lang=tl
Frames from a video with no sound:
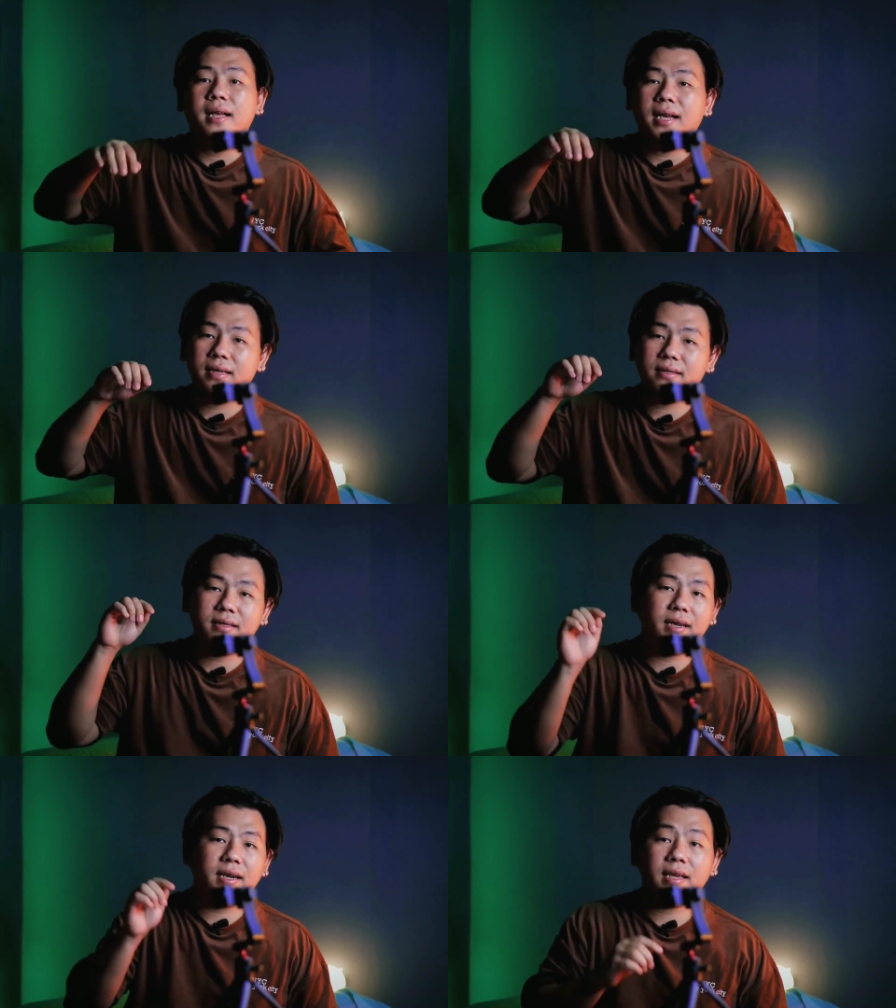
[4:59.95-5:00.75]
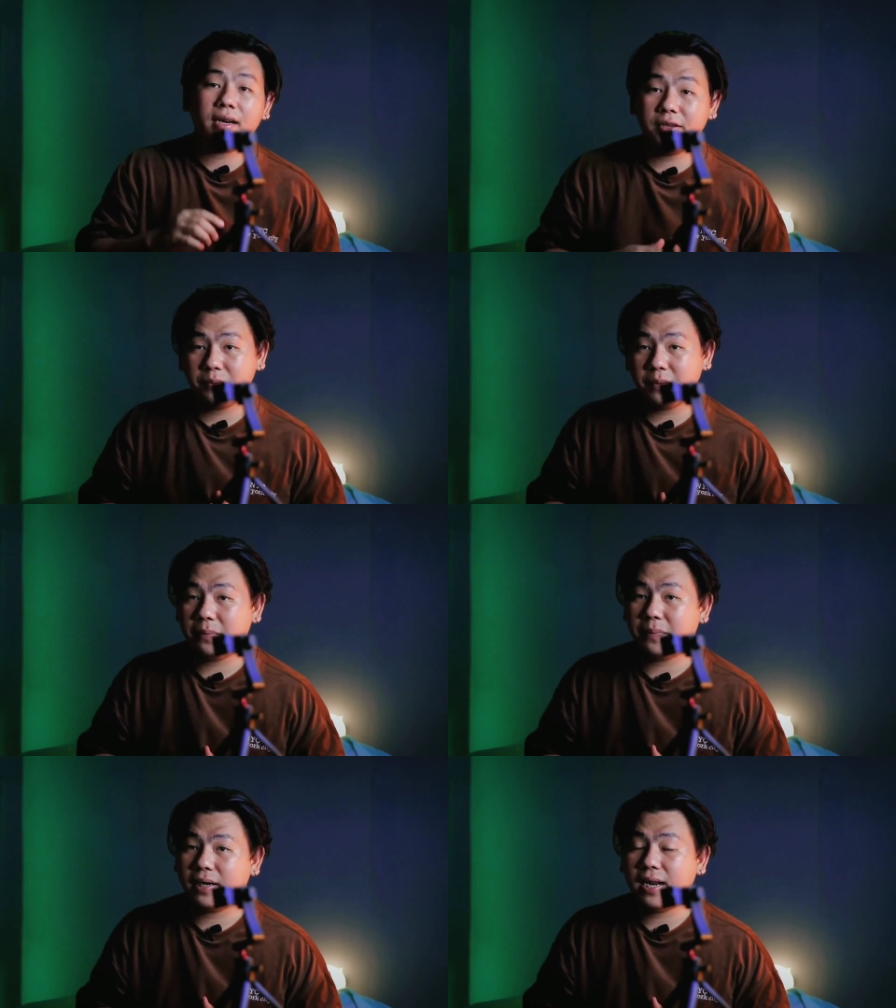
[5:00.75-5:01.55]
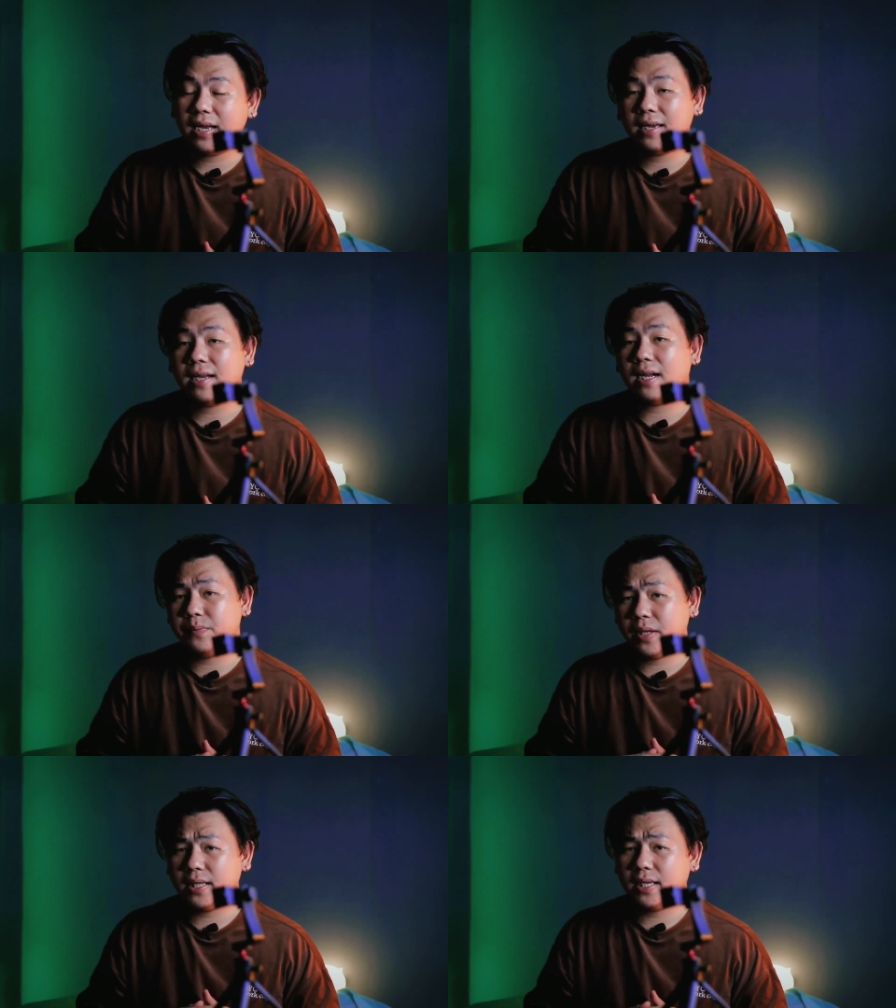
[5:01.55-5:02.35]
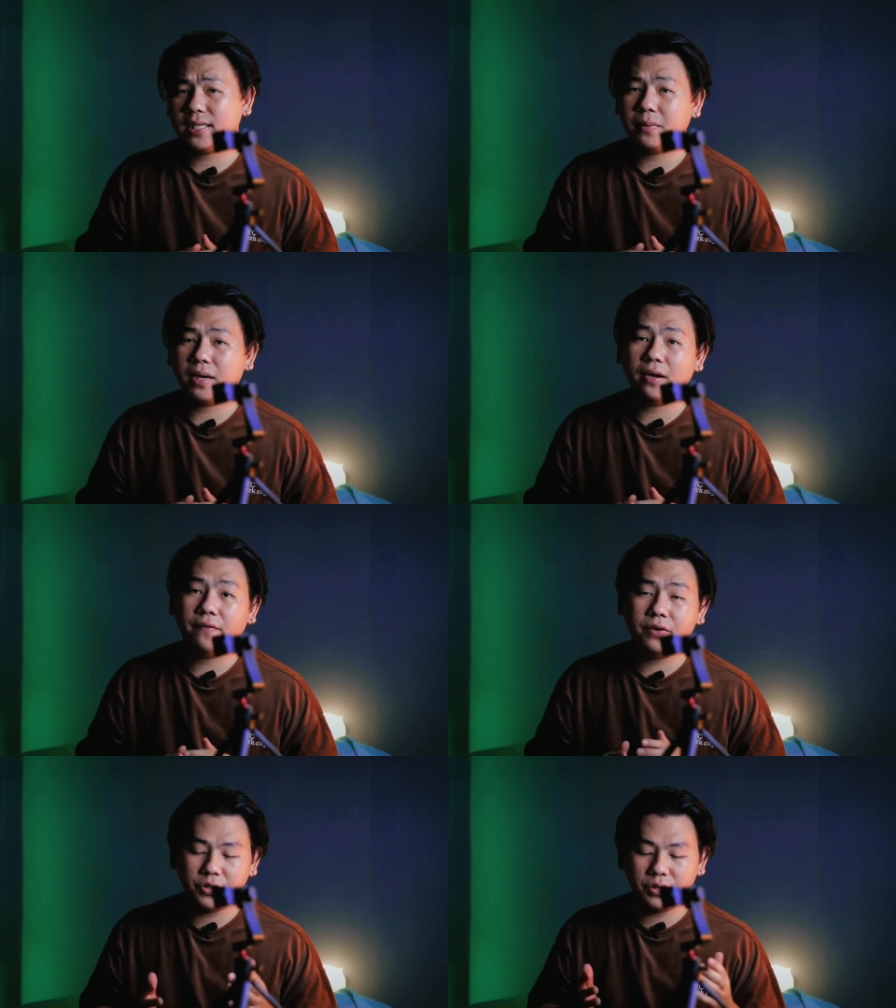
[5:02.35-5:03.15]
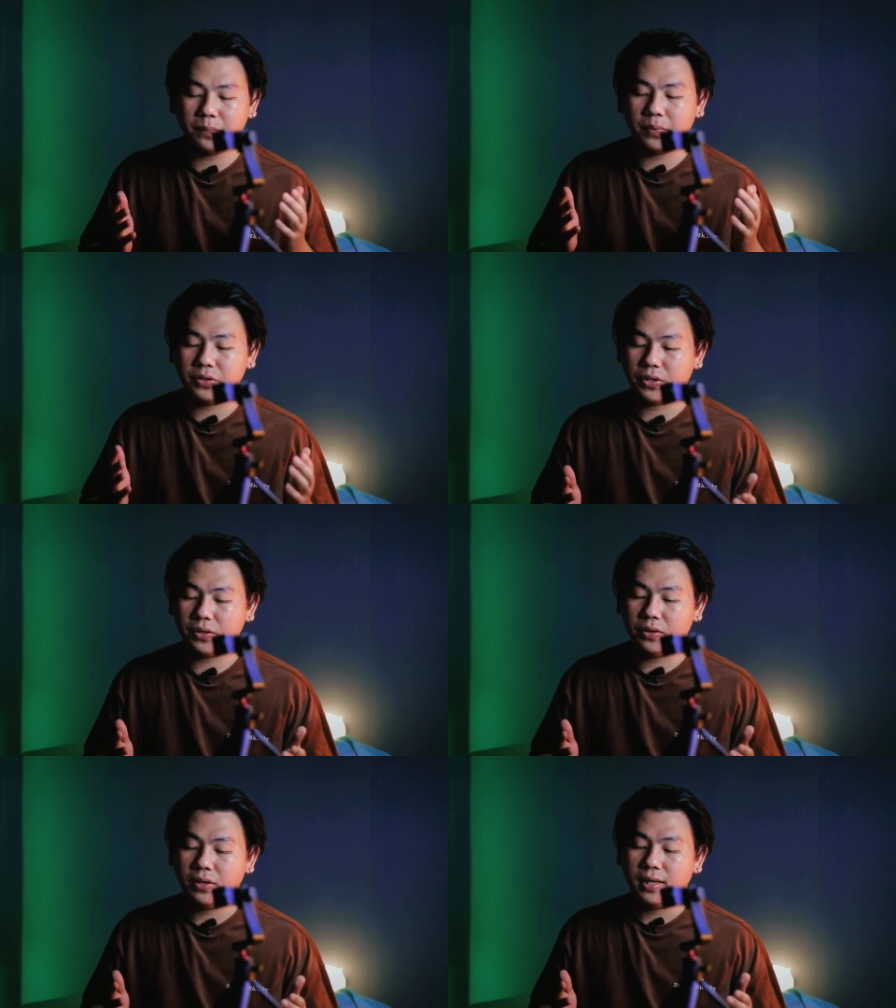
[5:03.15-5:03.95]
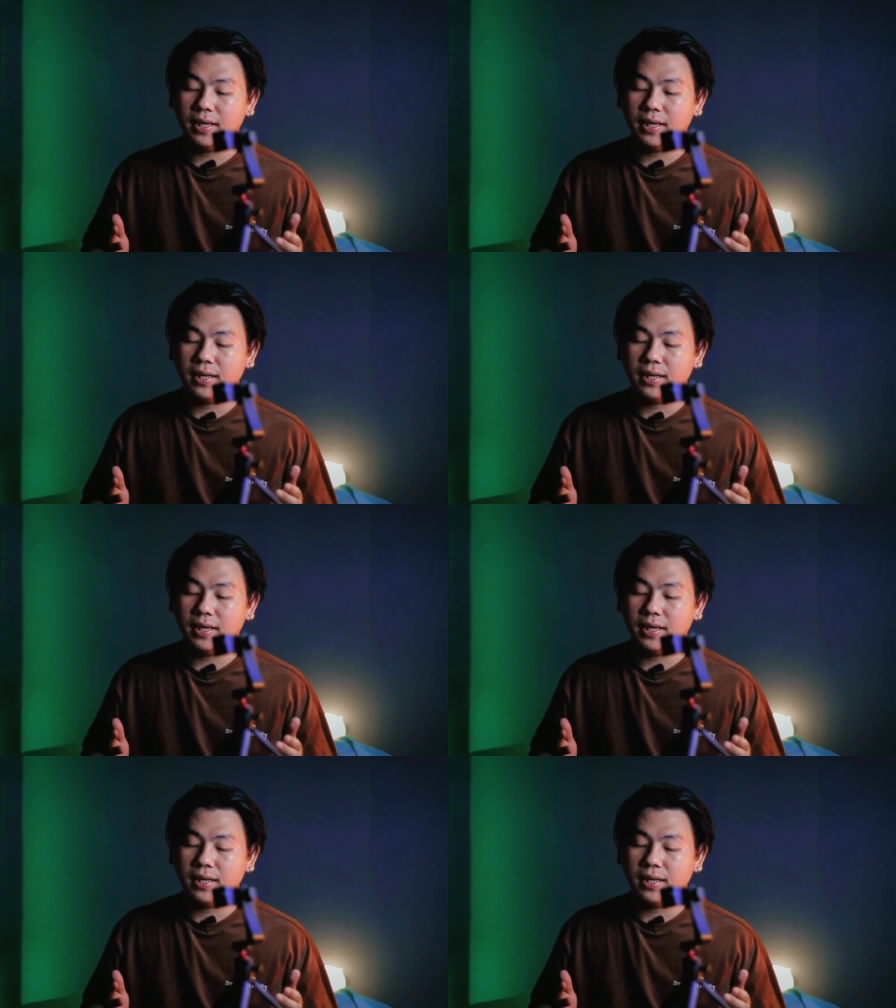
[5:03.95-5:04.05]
At i-ring na rin yung bell para lagi kang updated sa mga future uploads ko.